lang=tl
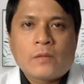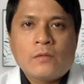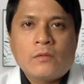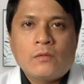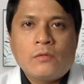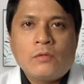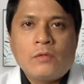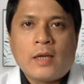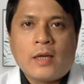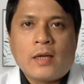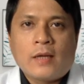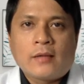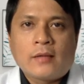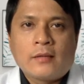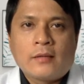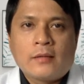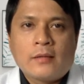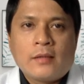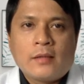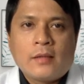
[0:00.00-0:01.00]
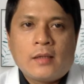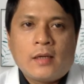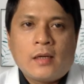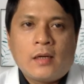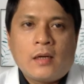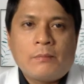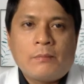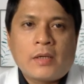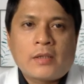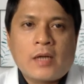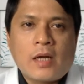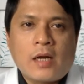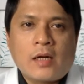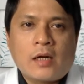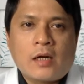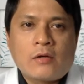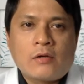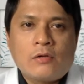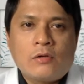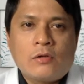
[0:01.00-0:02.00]
Una, ang
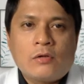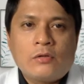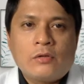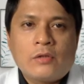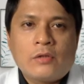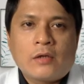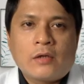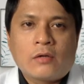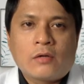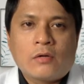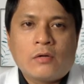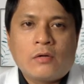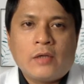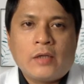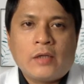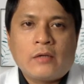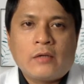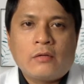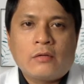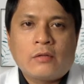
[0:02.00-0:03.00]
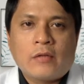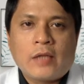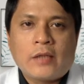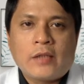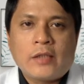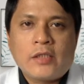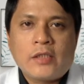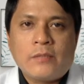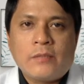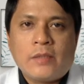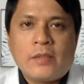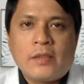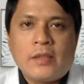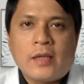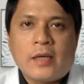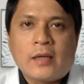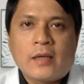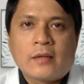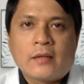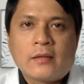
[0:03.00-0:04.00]
pagkakaroon ng chronic otitis
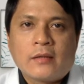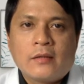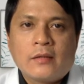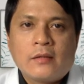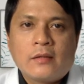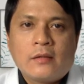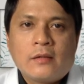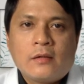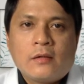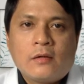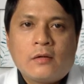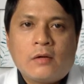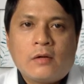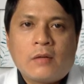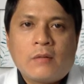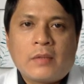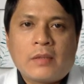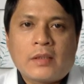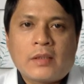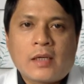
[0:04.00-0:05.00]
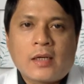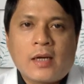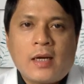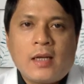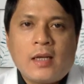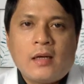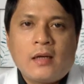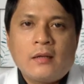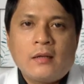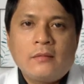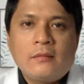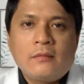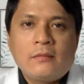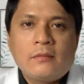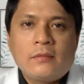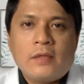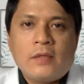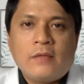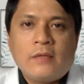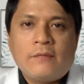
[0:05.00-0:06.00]
media o ang matagalang
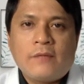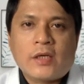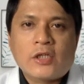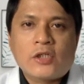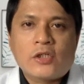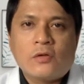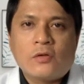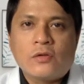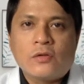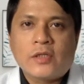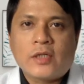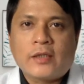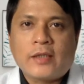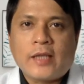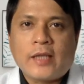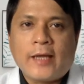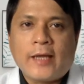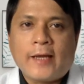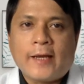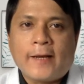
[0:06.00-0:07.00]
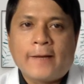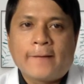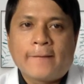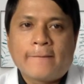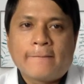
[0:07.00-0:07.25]
infeksyon sa tenga.